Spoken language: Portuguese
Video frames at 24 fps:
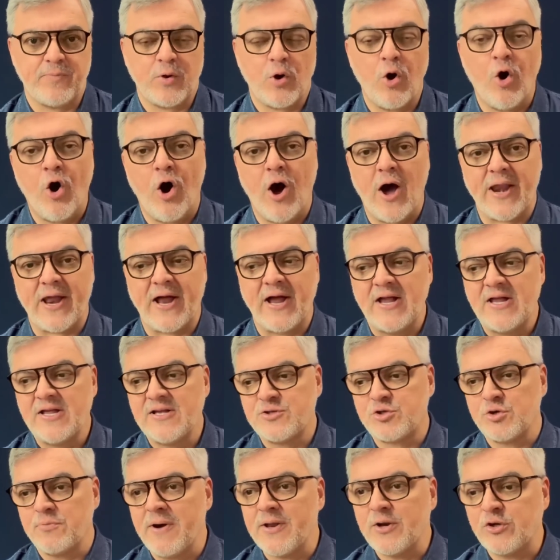Ora,
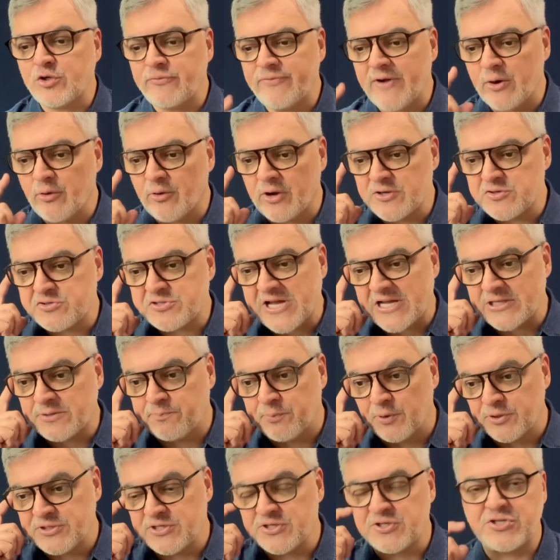se o Mano tiver um resultado
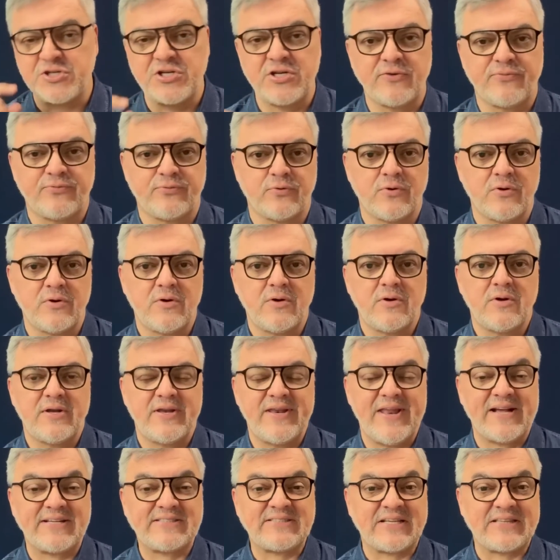positivo
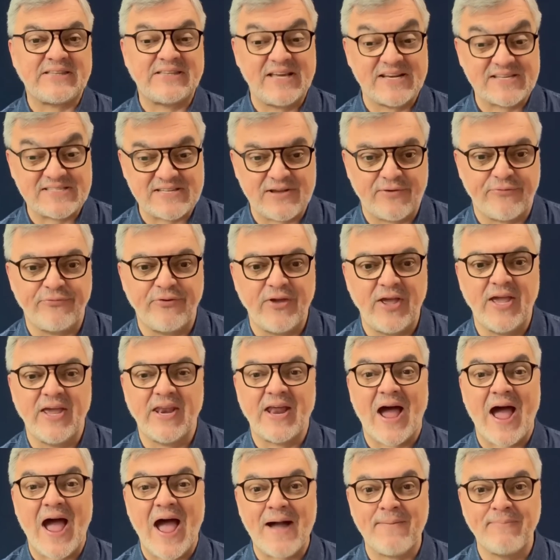nesta
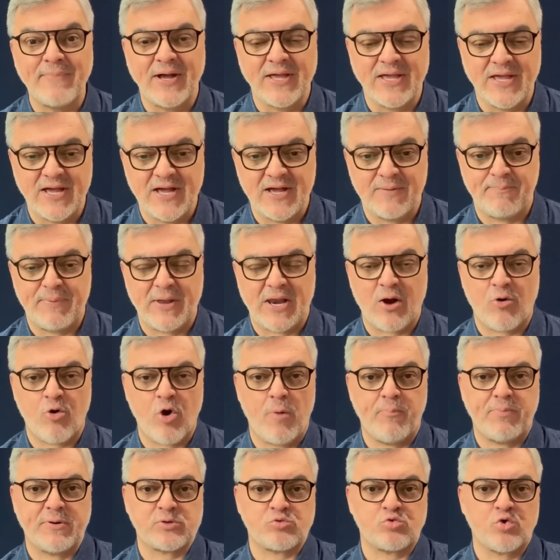terça-feira, amanhã, pela
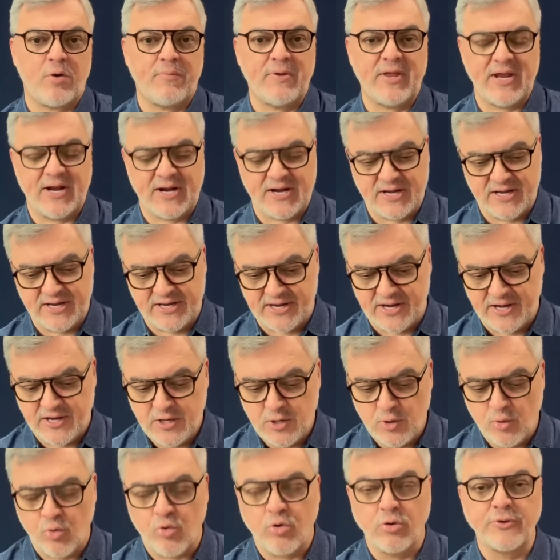Copa Sul-Americana
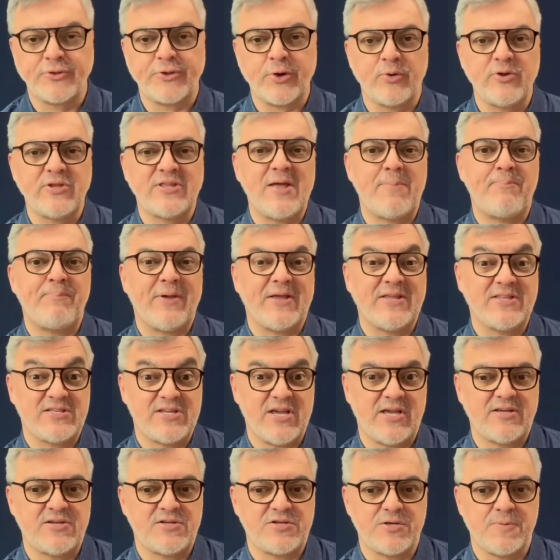contra o
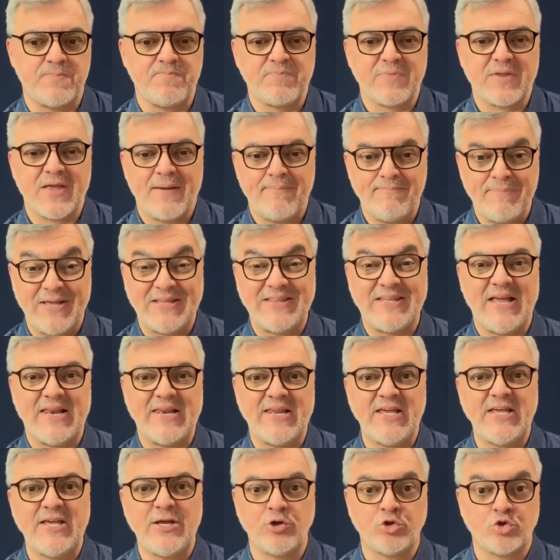Independente
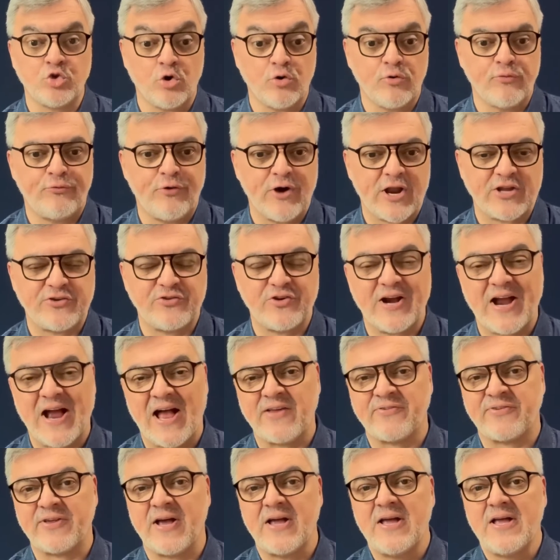Medellín, jogo fora de
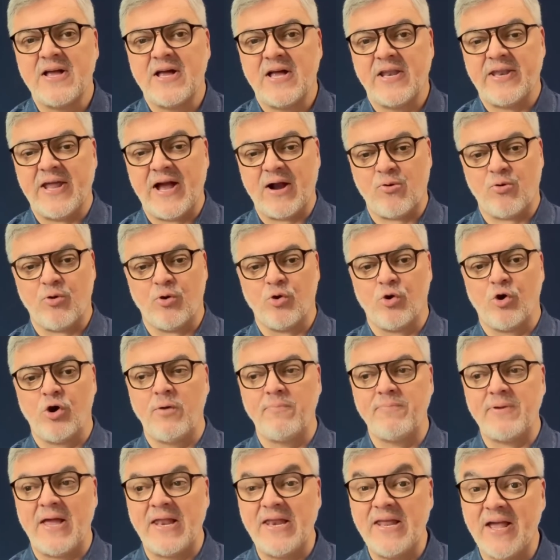casa na
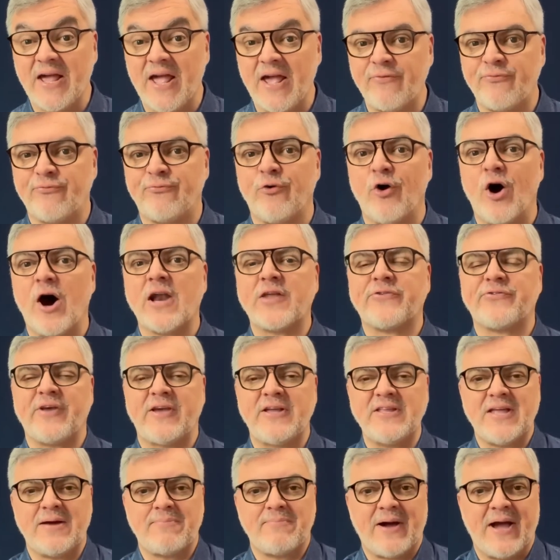Colômbia, ele reforça
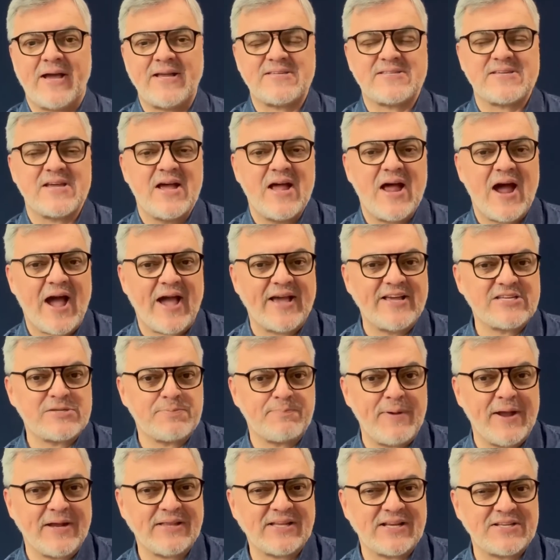ainda mais a
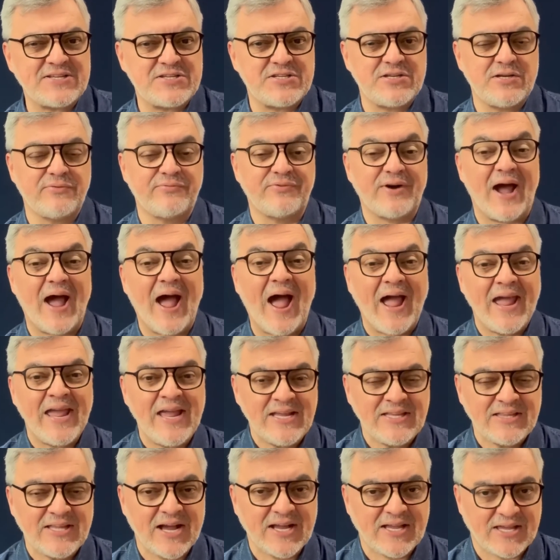expectativa.
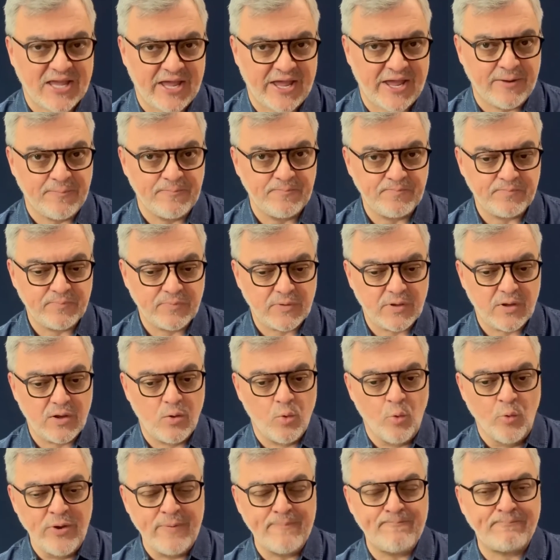Ainda que
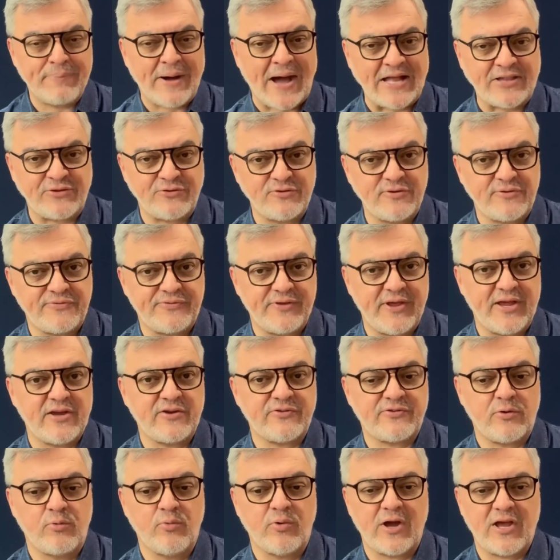o empate
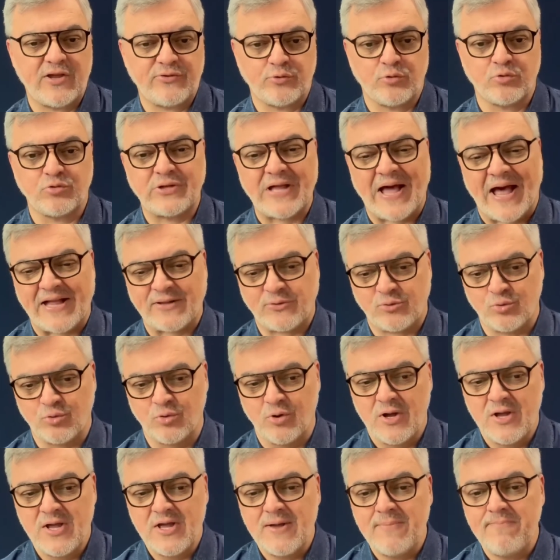seja um resultado
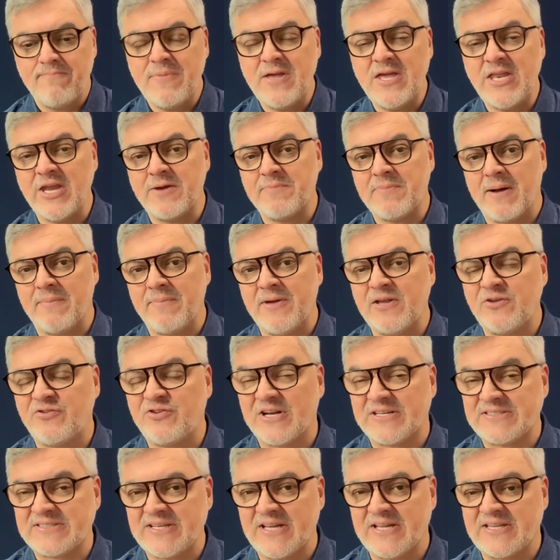minimamente
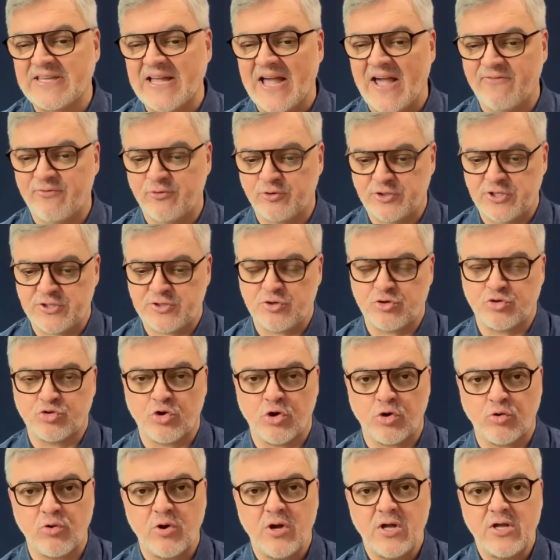aceitável desse jogo.